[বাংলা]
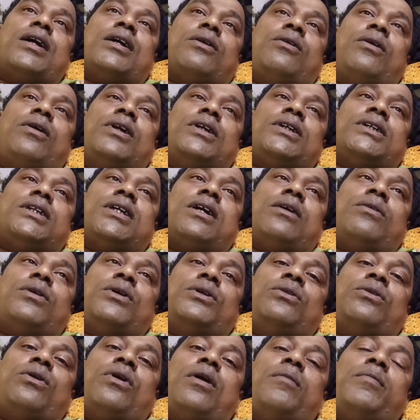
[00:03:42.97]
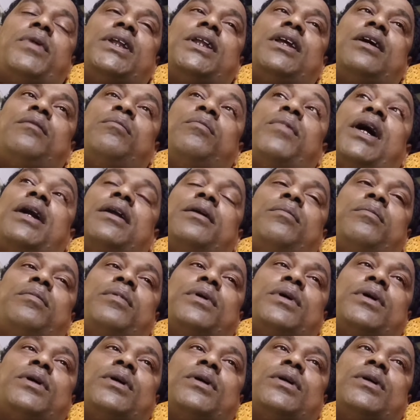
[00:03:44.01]
আর্ট কলেজটা ওই তো আমাদের
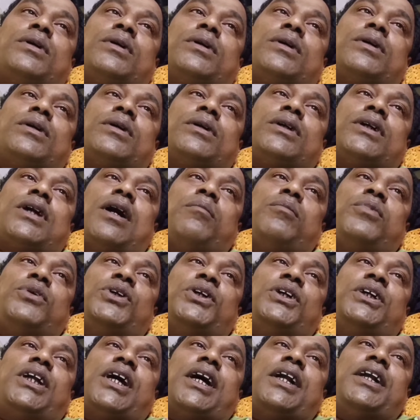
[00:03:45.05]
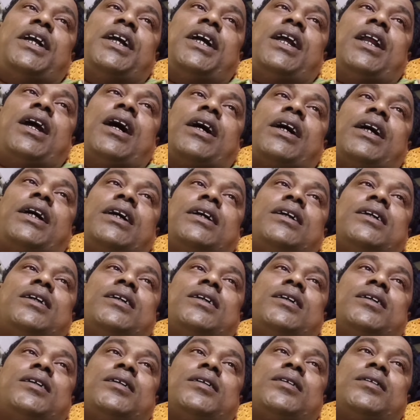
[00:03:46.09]
বাড়ি টার্নিং এর আগে
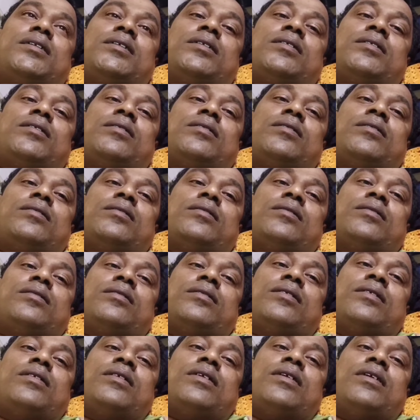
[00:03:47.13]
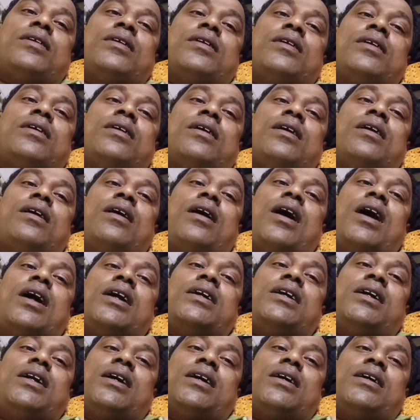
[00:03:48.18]
ঘটনা নাগাদ ঘটেছিল এটা
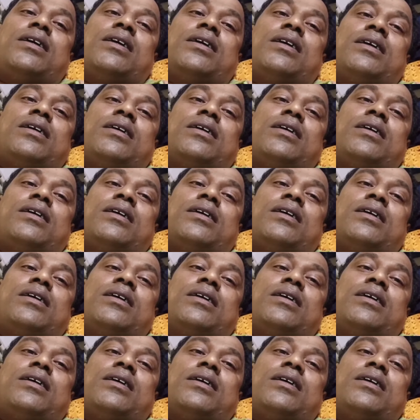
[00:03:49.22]
আটটা